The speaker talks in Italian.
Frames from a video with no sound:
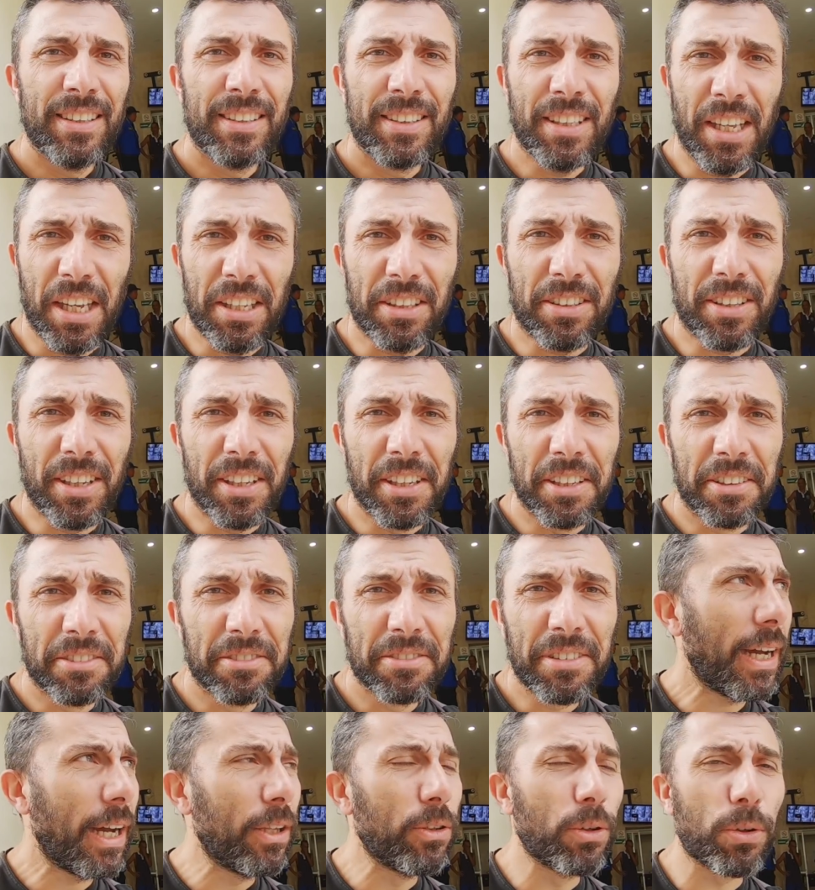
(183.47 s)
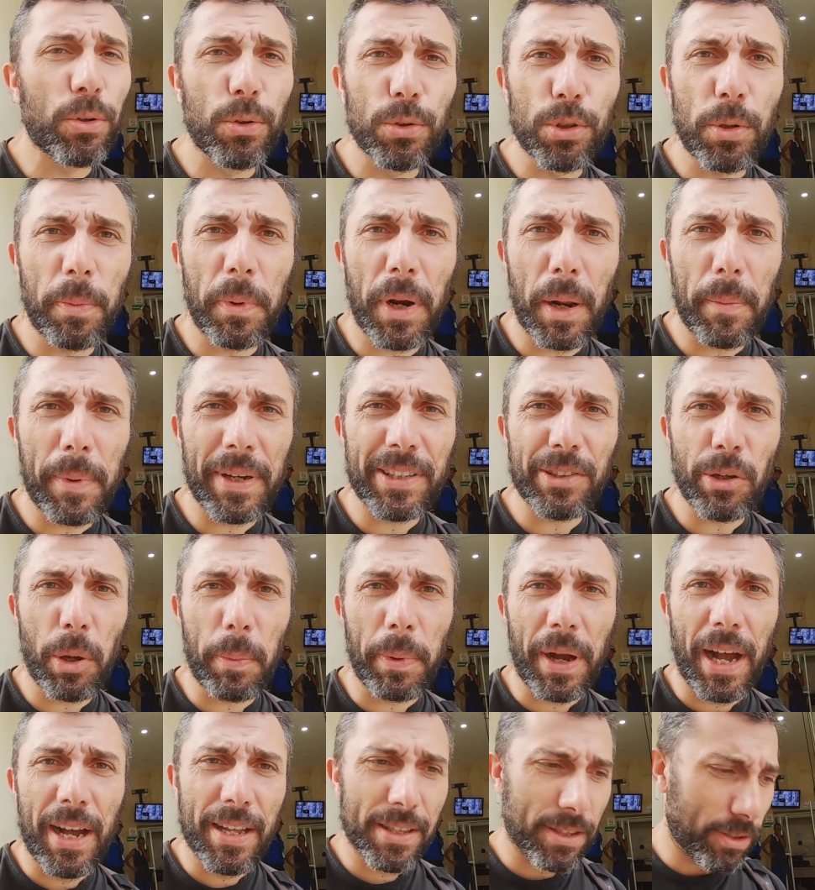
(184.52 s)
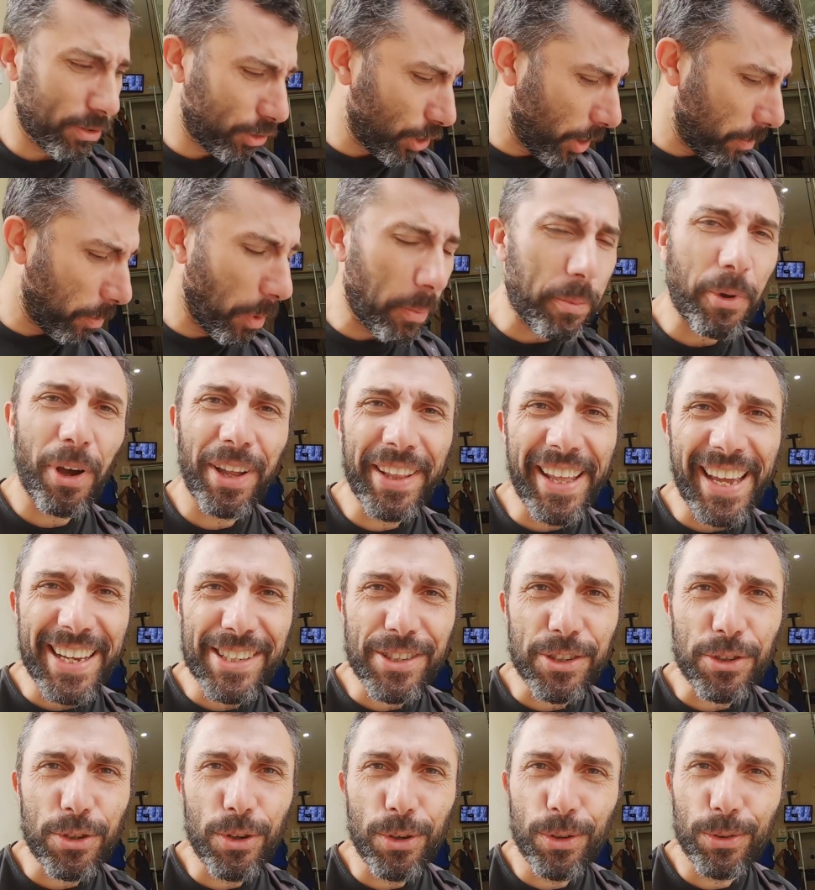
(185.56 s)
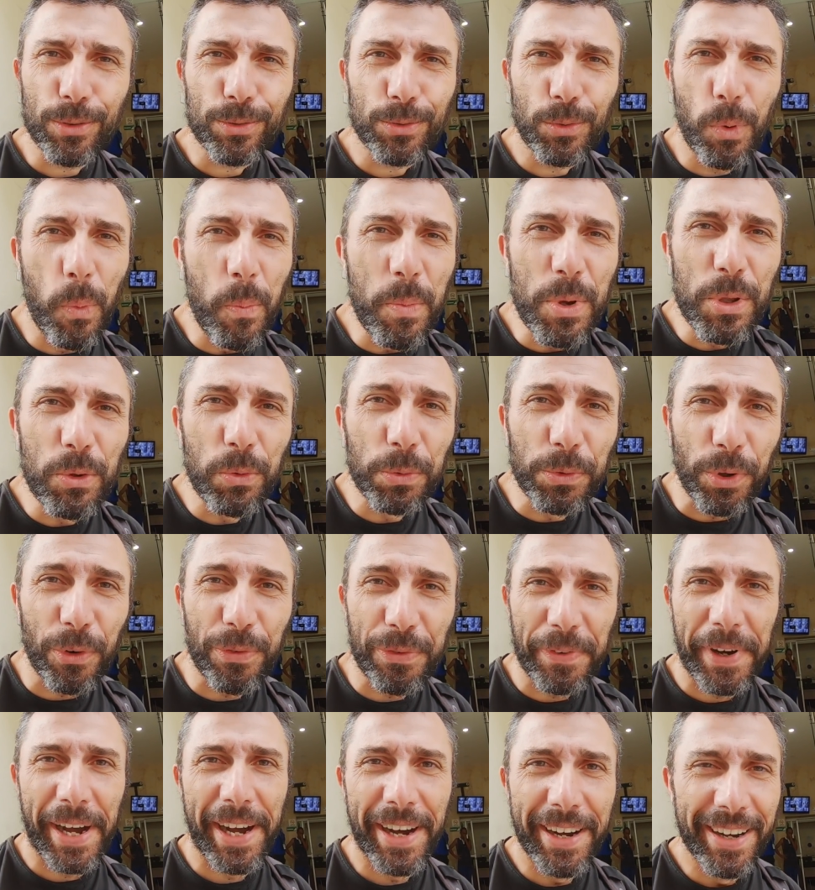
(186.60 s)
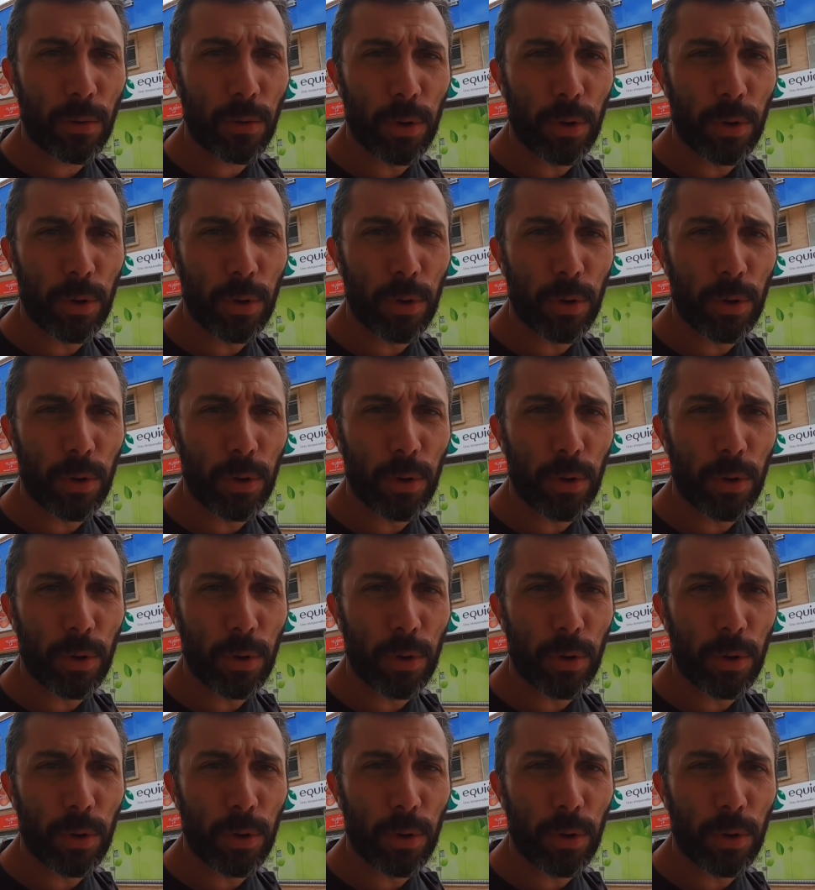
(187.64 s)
niente hanno chiuso per la pausa da pranzo cioè proprio adesso un minuto fa